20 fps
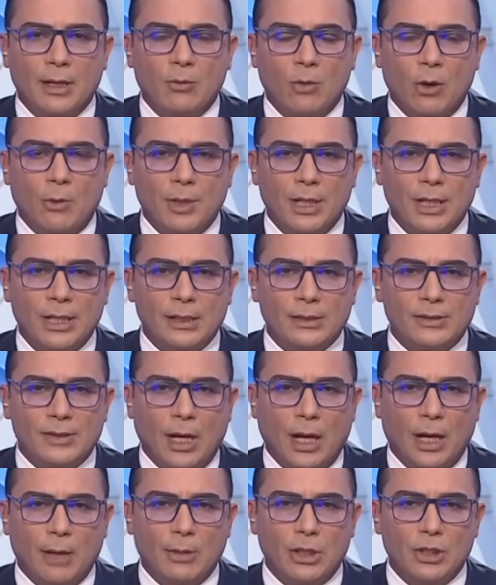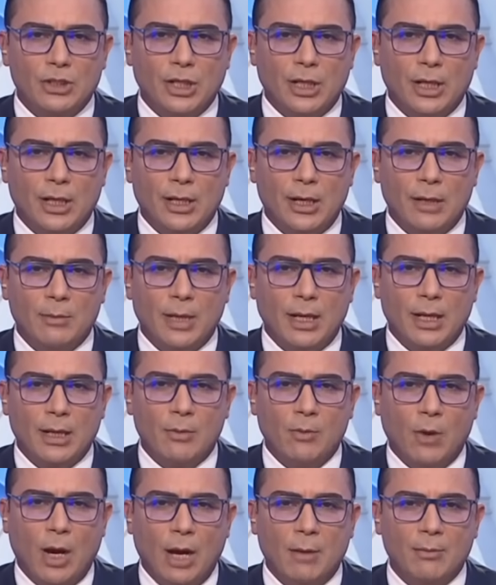المؤمنين صاحب الجلالة
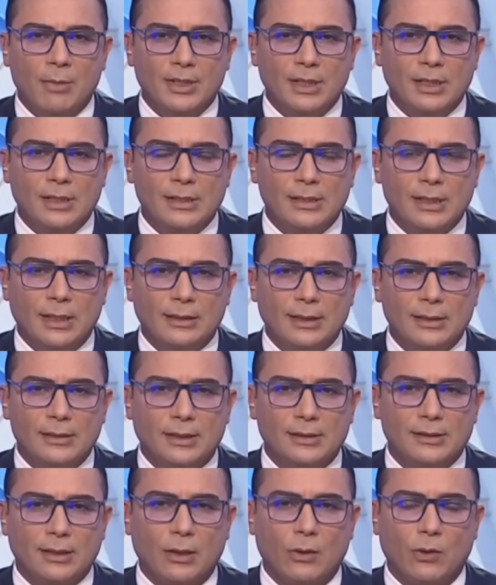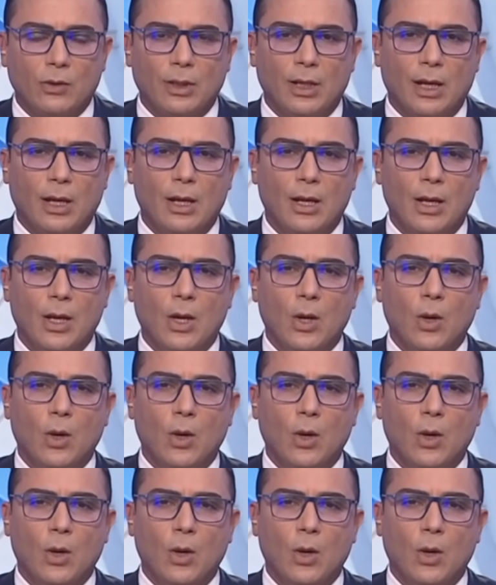الملك محمد السادس نصره الله